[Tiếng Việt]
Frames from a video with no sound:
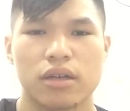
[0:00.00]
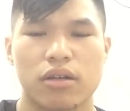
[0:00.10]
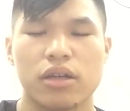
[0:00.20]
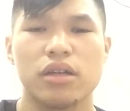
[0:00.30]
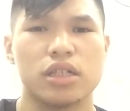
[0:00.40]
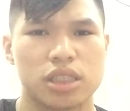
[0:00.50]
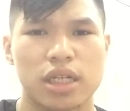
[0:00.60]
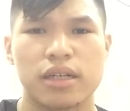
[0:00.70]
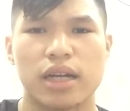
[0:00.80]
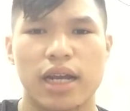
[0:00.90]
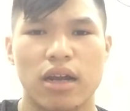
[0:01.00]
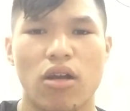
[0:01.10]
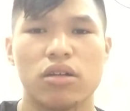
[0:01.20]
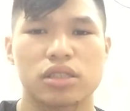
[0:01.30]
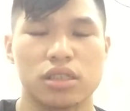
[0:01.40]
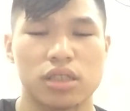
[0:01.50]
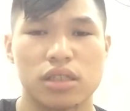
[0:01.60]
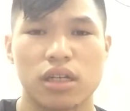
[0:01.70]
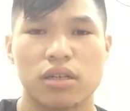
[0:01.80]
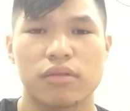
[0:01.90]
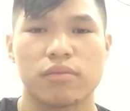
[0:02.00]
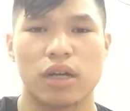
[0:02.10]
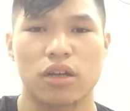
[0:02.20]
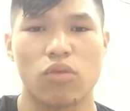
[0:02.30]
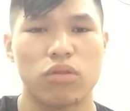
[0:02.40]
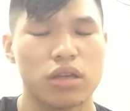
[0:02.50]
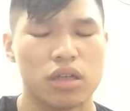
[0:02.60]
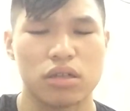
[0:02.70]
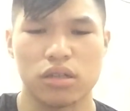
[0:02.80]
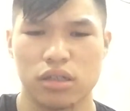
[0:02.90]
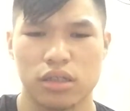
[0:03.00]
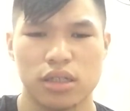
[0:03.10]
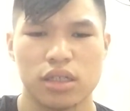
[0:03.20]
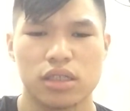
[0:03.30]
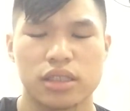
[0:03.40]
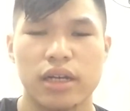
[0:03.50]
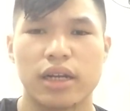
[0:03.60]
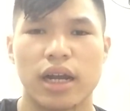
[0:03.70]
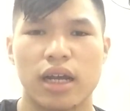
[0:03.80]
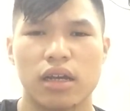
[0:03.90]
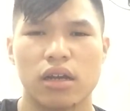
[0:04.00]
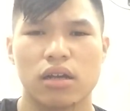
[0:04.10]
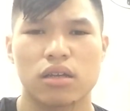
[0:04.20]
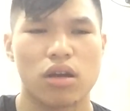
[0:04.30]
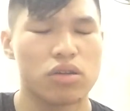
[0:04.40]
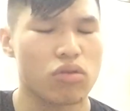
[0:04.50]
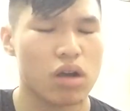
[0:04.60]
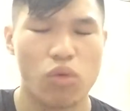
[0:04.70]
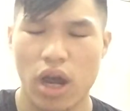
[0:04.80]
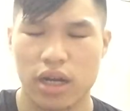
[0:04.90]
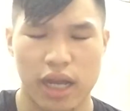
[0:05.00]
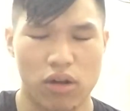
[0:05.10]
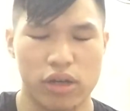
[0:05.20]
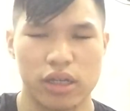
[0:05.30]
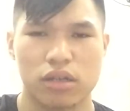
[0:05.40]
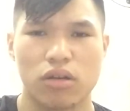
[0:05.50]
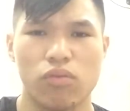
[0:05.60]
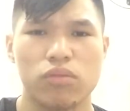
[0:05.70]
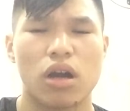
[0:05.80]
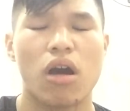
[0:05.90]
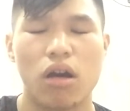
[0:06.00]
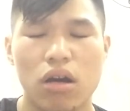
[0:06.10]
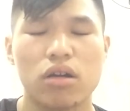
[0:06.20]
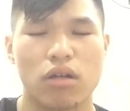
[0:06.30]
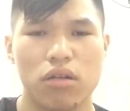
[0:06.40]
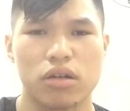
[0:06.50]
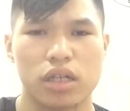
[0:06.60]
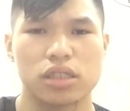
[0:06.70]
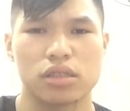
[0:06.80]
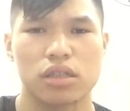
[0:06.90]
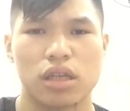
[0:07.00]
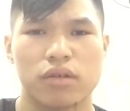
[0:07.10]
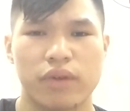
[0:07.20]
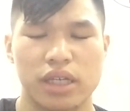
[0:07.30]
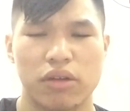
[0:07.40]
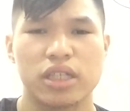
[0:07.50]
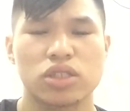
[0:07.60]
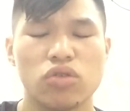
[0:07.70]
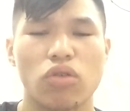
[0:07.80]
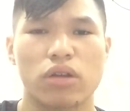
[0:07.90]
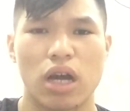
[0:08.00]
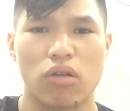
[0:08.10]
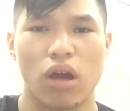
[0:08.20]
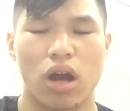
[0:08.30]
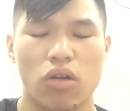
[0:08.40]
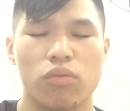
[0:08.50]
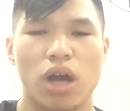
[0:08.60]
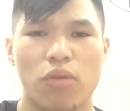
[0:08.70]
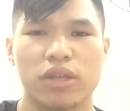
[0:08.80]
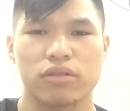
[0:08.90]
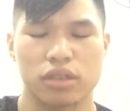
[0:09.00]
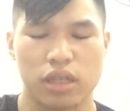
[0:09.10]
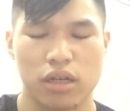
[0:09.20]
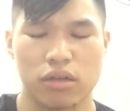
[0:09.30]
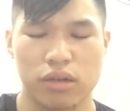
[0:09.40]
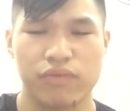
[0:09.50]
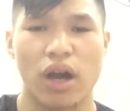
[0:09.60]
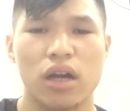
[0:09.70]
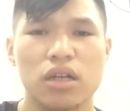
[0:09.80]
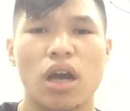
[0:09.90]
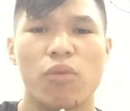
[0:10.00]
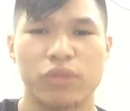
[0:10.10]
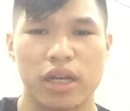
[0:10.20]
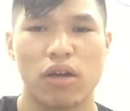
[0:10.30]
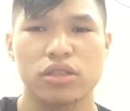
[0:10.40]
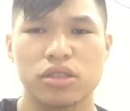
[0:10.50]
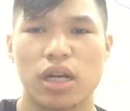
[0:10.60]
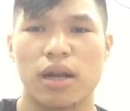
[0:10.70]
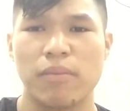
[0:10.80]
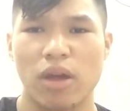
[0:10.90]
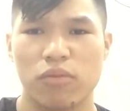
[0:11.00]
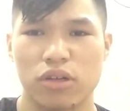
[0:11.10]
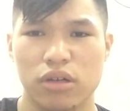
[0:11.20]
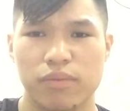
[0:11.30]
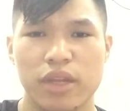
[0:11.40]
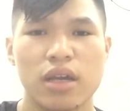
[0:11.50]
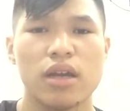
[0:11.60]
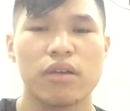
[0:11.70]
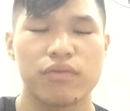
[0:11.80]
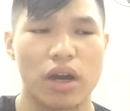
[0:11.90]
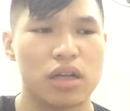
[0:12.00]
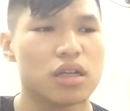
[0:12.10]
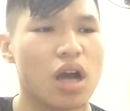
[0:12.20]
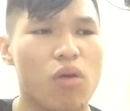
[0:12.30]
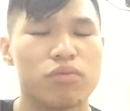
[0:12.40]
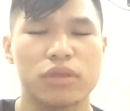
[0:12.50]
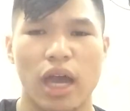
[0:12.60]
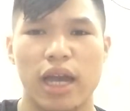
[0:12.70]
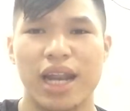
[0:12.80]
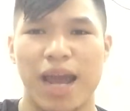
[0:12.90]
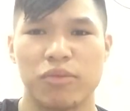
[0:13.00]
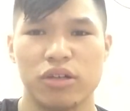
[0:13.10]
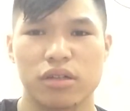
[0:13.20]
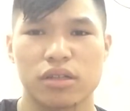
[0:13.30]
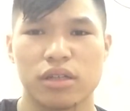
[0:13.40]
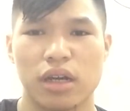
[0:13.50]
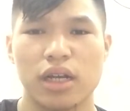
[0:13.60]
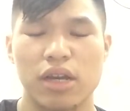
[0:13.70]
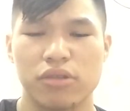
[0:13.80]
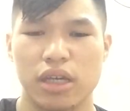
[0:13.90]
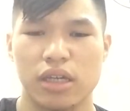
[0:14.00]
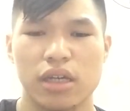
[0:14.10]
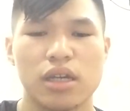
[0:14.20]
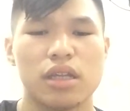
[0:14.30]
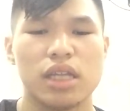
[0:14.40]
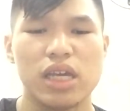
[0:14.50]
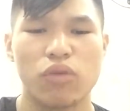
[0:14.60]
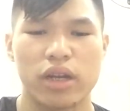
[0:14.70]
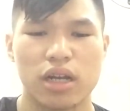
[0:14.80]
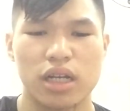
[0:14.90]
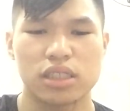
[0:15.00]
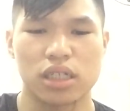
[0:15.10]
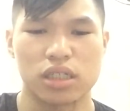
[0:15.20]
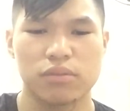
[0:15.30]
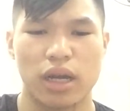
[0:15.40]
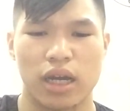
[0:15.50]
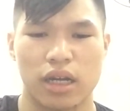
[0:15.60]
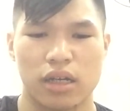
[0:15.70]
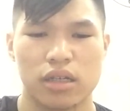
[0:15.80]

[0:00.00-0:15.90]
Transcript: Có những người sinh ra đã có được sự tự tin, mà cũng có những người sinh ra cho dù có qua rèn luyện cũng khó có được cái sự tự tin, và nhiều khi suốt cuộc đời của họ cũng không thể nào tự tin được, vẫn không thể nói trước cái đám đông được, vẫn không thể làm được những cái điều gì liên quan đến cái sự mà